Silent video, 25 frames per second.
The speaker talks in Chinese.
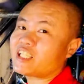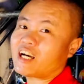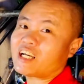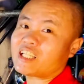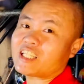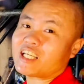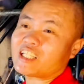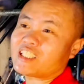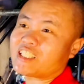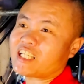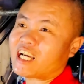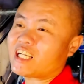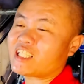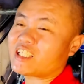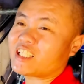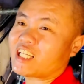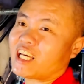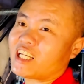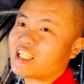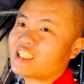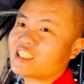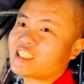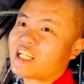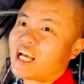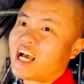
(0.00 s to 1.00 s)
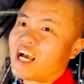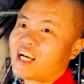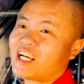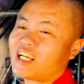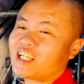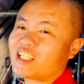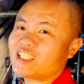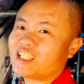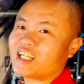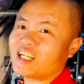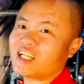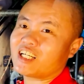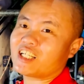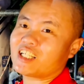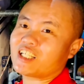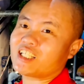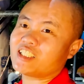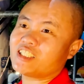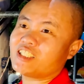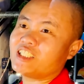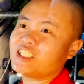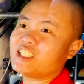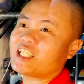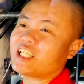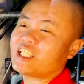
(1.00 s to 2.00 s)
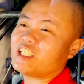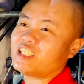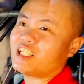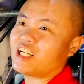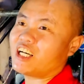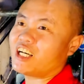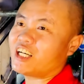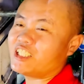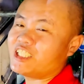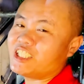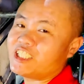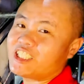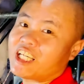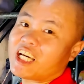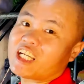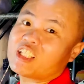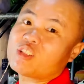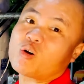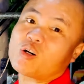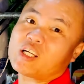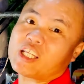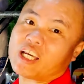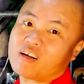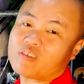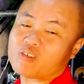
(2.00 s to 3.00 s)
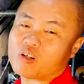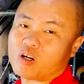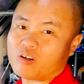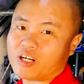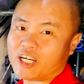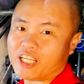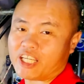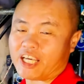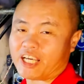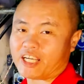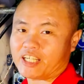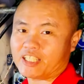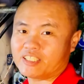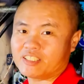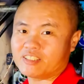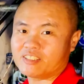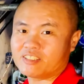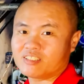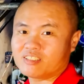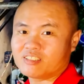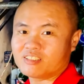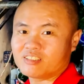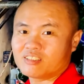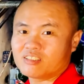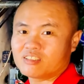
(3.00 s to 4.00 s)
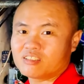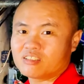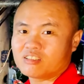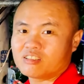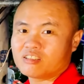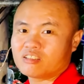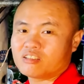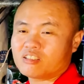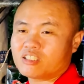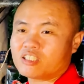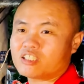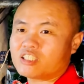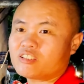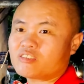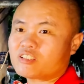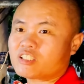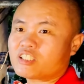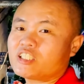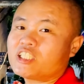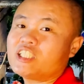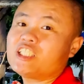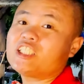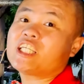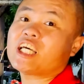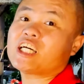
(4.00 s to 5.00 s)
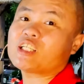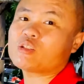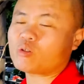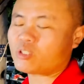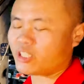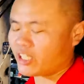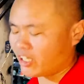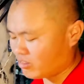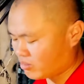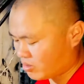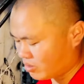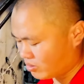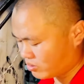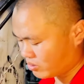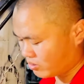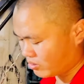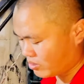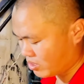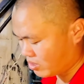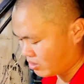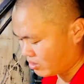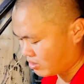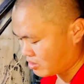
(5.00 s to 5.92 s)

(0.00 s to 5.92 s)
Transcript: 家店加起来杀呃一千呃一千多条狗而已。哦，就是一千多条狗左右。